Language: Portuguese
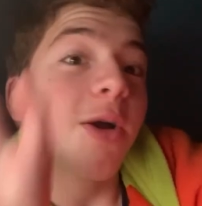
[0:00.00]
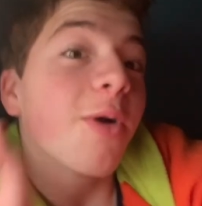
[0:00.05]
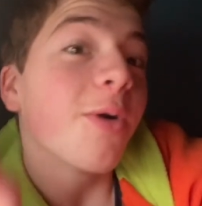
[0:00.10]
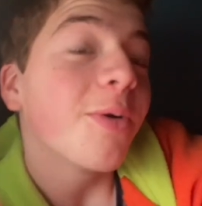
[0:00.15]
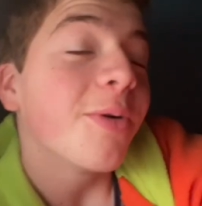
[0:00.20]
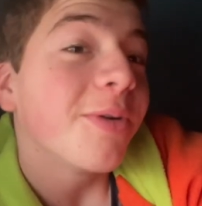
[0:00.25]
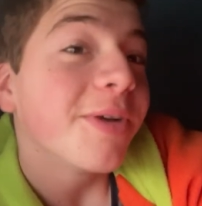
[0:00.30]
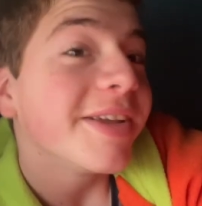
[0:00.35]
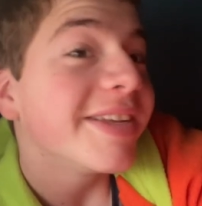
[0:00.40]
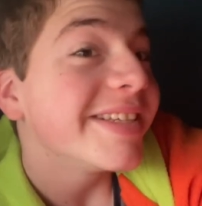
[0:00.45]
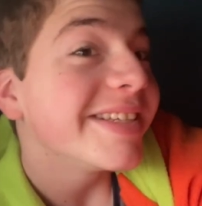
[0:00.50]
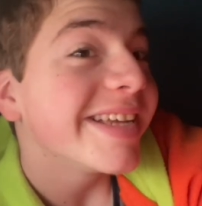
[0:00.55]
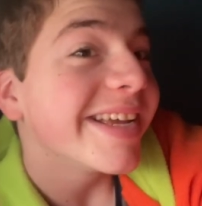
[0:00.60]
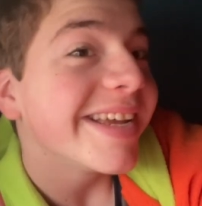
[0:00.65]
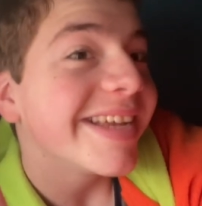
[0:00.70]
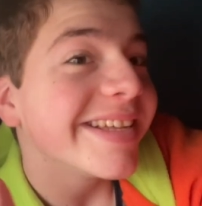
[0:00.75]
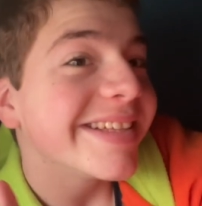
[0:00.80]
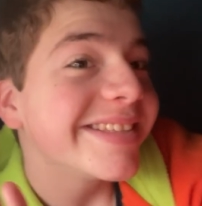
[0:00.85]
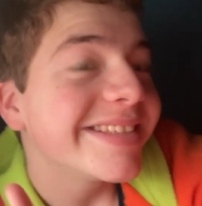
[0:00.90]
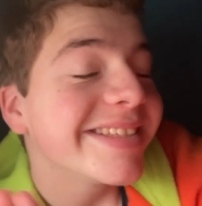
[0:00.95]
Oi,
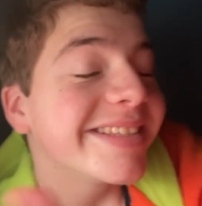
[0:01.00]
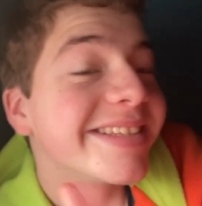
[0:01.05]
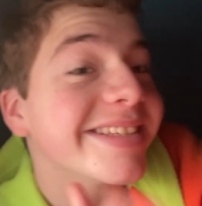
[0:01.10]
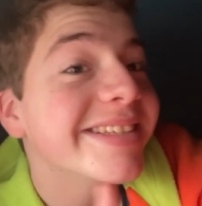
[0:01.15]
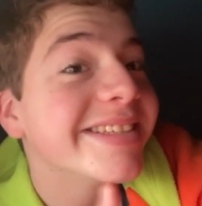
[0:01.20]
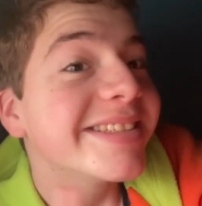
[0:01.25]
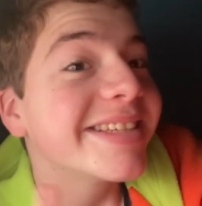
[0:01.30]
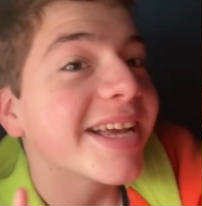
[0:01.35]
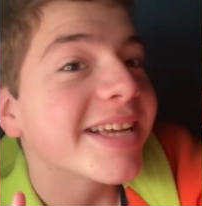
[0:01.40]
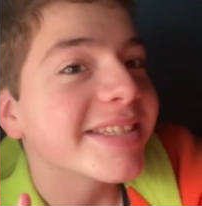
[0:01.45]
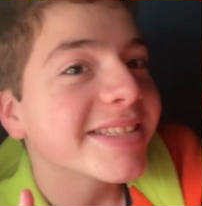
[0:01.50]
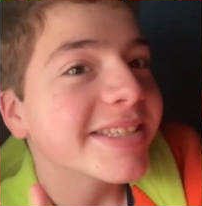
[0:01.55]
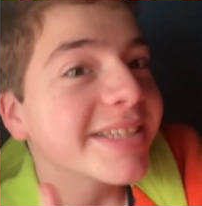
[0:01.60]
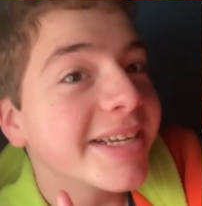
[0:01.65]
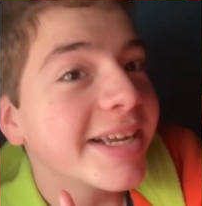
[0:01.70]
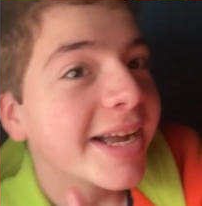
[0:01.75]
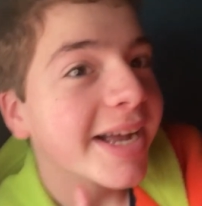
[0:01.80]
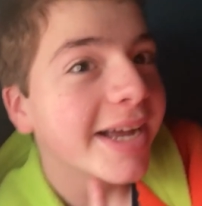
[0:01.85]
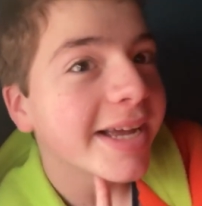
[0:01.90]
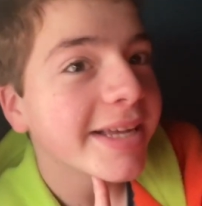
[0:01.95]
gente, já
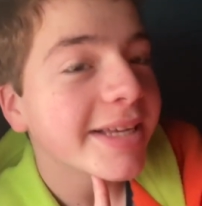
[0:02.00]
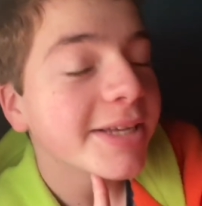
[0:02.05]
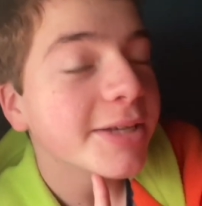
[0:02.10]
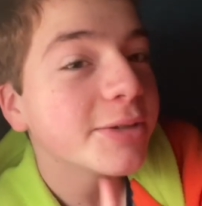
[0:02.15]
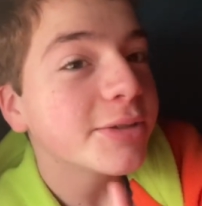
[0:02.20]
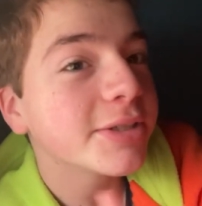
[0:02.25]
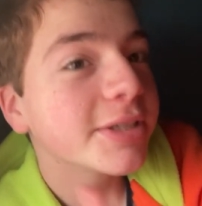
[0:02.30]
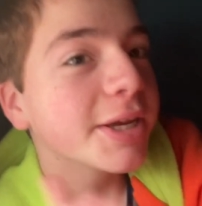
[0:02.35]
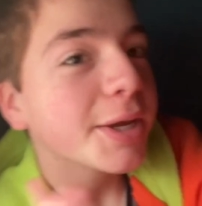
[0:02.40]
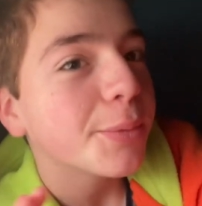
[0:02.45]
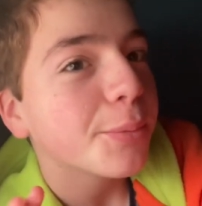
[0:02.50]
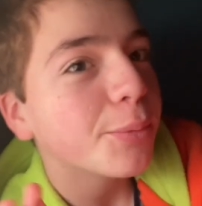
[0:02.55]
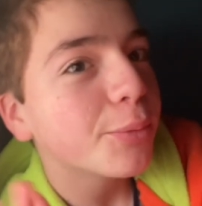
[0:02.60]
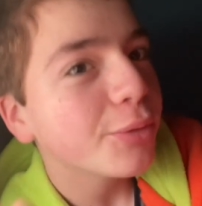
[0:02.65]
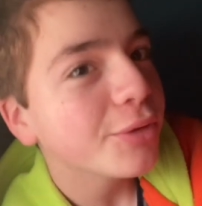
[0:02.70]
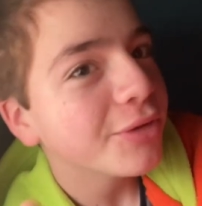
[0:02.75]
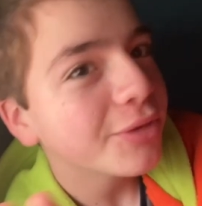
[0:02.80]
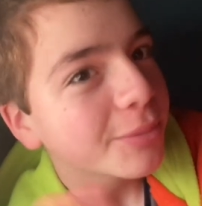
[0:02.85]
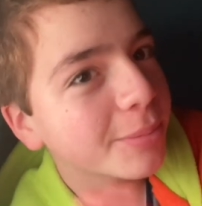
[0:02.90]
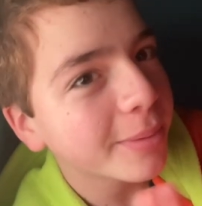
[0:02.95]
cheguei. Eu cheguei
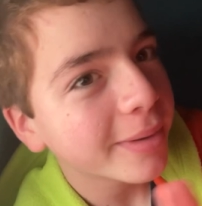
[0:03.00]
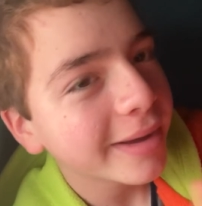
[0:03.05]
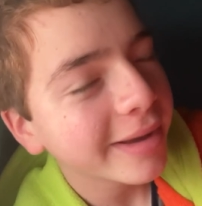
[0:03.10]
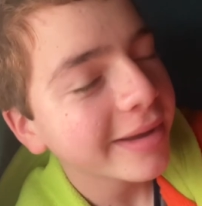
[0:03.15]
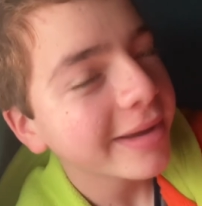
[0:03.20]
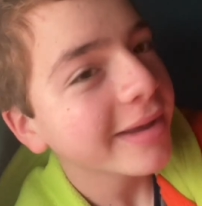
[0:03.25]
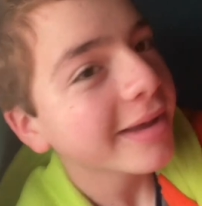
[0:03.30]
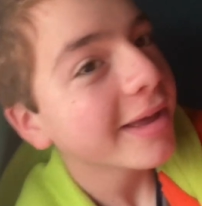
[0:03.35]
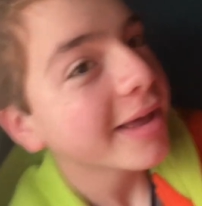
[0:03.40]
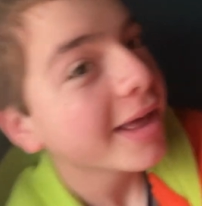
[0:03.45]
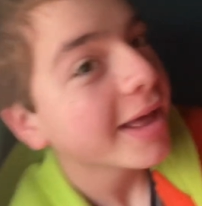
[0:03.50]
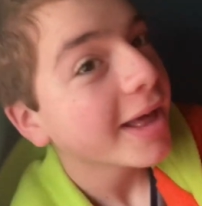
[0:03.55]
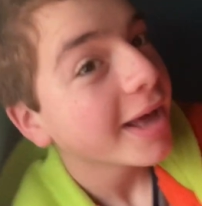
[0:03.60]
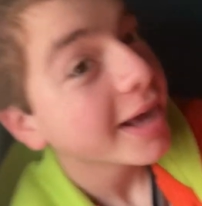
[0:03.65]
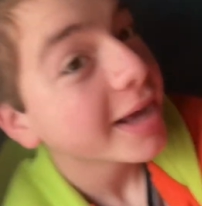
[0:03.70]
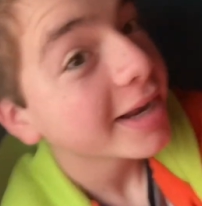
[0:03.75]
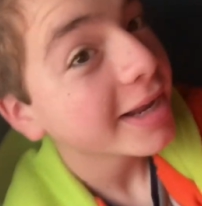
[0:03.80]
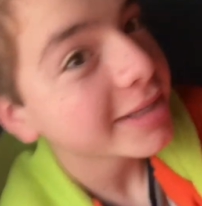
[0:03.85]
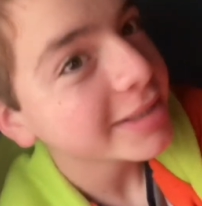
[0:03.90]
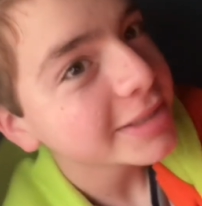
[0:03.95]
muito bem.
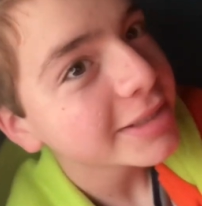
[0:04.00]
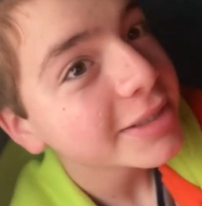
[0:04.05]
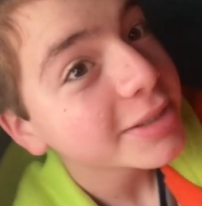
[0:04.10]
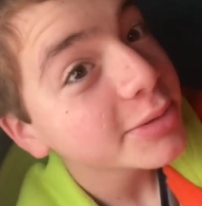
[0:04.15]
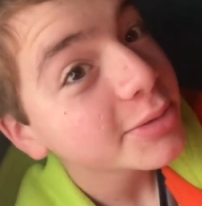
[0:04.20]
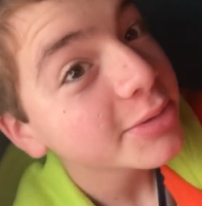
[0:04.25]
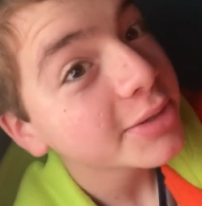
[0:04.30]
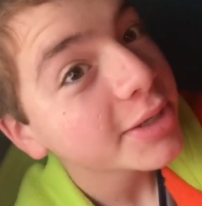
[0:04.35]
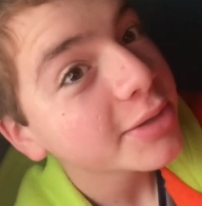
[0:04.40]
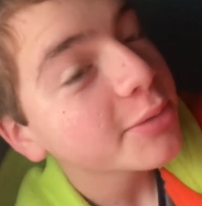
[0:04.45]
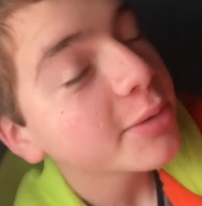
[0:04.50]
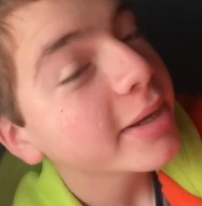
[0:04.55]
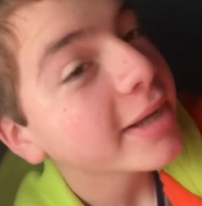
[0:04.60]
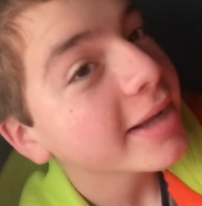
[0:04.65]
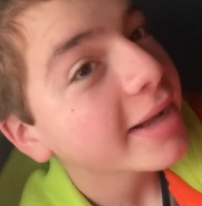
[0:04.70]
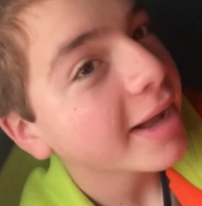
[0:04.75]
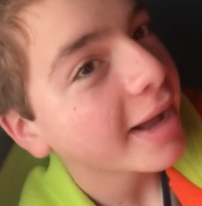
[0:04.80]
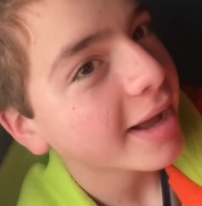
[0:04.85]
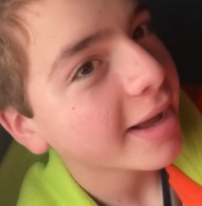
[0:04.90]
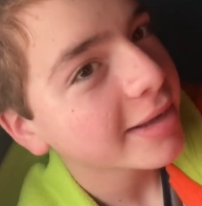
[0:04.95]
Graças a Deus já estou em
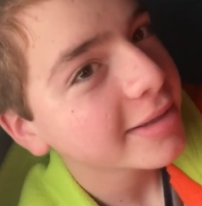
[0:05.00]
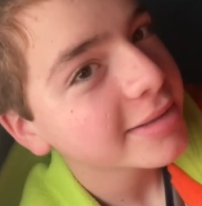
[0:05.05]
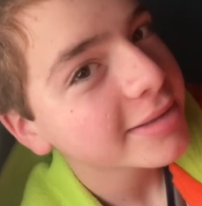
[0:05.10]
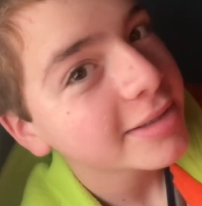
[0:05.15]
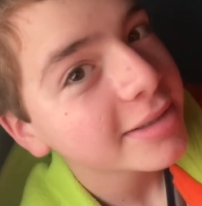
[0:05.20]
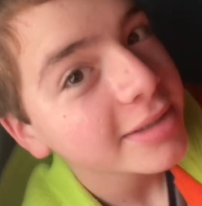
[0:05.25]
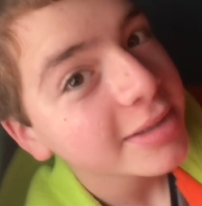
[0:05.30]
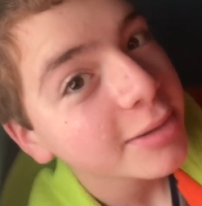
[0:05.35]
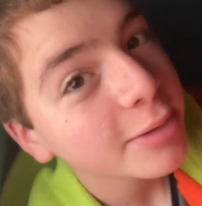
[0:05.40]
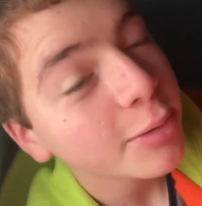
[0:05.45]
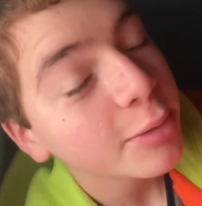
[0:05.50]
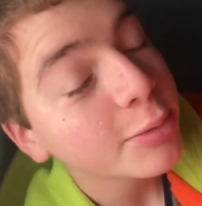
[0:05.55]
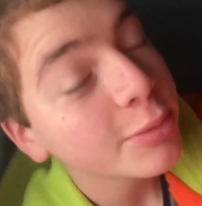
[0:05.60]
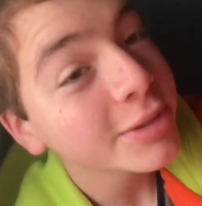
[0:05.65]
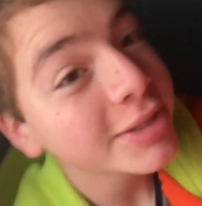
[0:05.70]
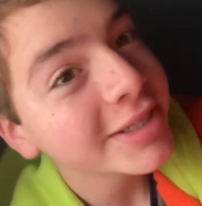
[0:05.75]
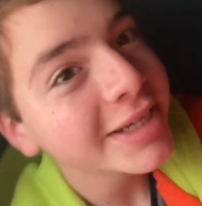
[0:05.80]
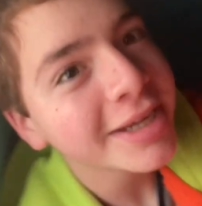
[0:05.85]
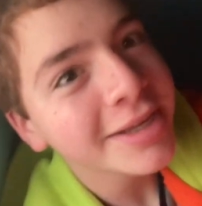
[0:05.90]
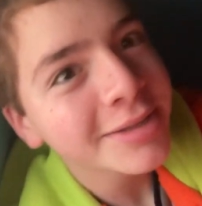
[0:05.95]
casa.
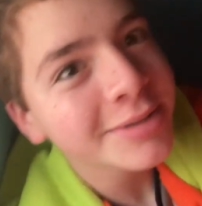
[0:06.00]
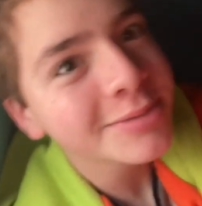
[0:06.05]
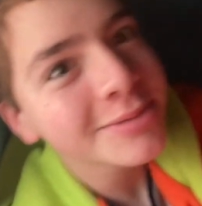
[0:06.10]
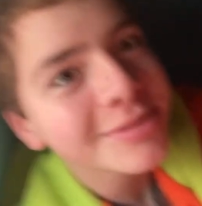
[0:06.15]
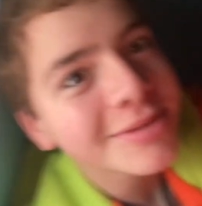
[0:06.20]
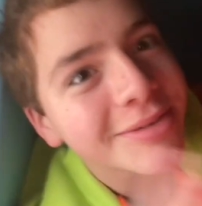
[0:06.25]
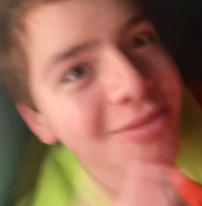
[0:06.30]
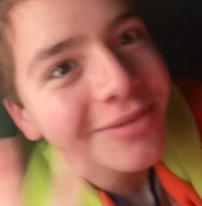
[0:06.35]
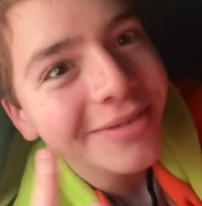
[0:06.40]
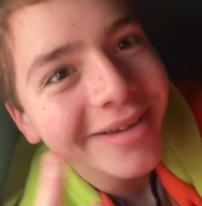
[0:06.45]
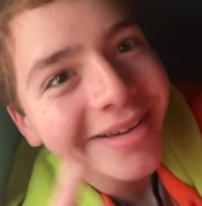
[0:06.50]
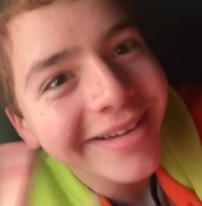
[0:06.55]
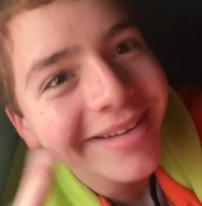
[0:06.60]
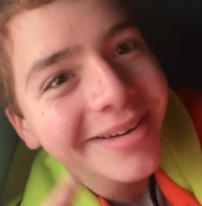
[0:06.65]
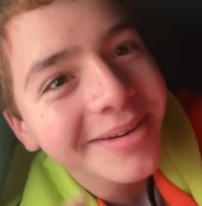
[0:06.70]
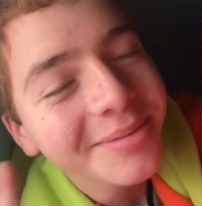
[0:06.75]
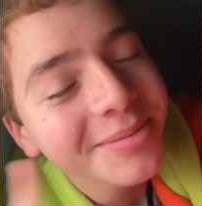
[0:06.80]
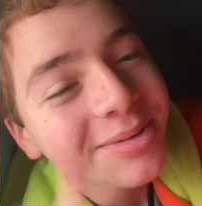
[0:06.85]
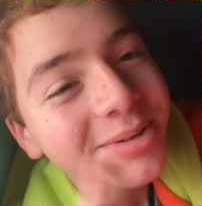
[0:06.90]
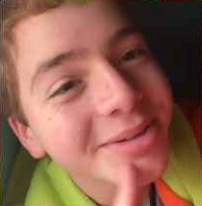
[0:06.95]
Hoje é
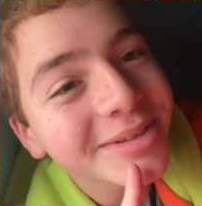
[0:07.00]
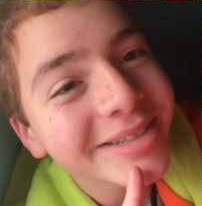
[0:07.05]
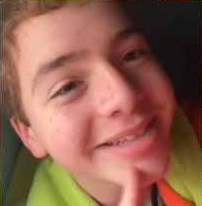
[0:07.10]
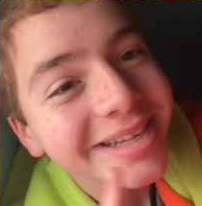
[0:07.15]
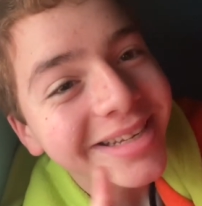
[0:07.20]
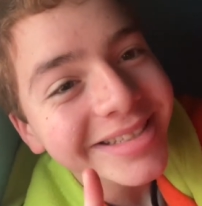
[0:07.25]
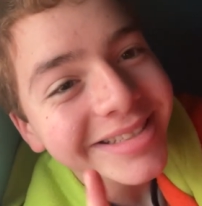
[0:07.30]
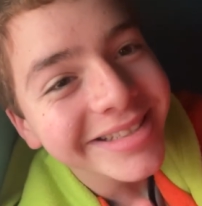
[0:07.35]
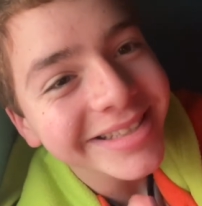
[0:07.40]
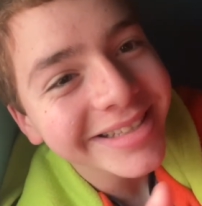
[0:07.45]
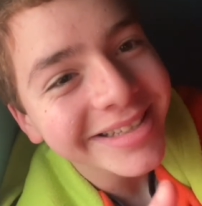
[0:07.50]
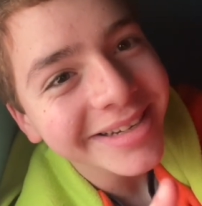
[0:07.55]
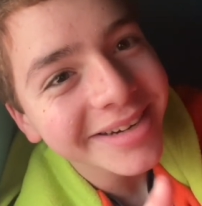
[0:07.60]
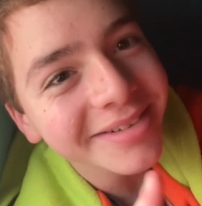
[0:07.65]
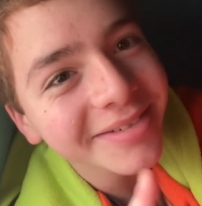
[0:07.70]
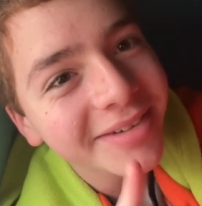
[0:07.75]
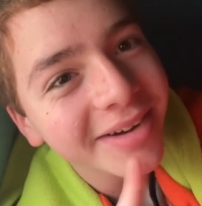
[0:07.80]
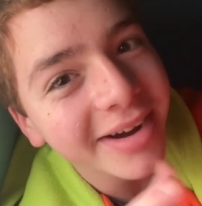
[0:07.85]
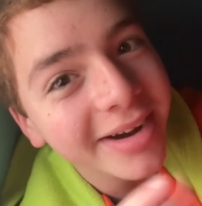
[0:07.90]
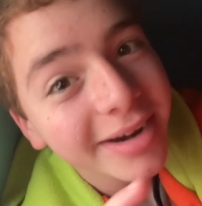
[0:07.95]
segunda-feira porque eu esqueci de
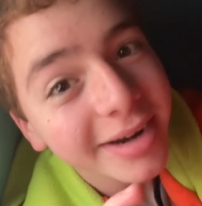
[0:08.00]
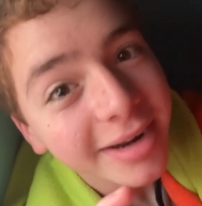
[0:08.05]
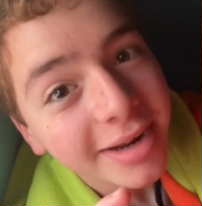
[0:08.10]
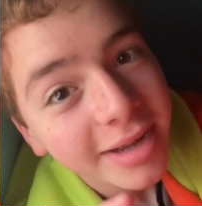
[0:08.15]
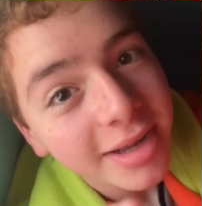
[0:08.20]
gravar.